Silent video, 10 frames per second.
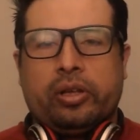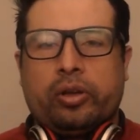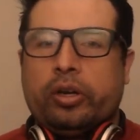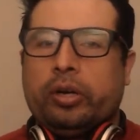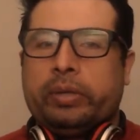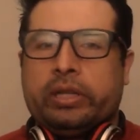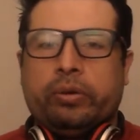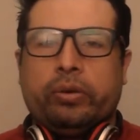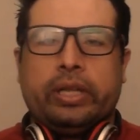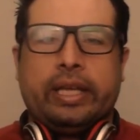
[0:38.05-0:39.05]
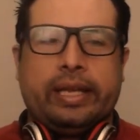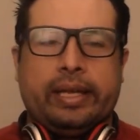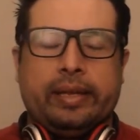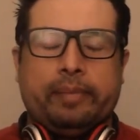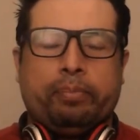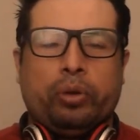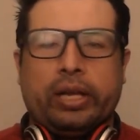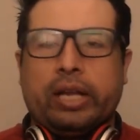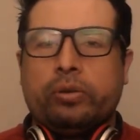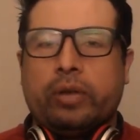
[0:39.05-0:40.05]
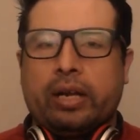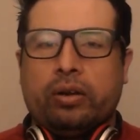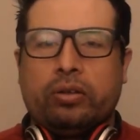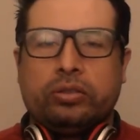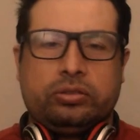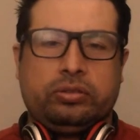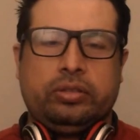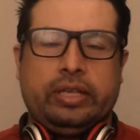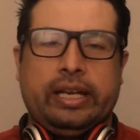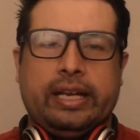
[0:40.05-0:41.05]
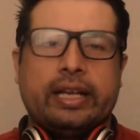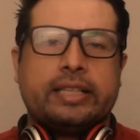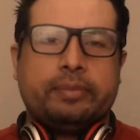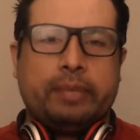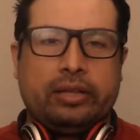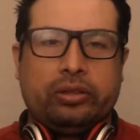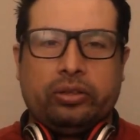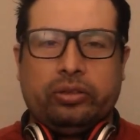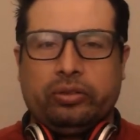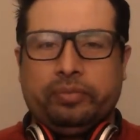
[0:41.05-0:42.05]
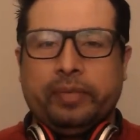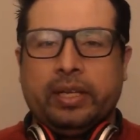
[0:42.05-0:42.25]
con el objetivo de poder ayudarlos en el crecimiento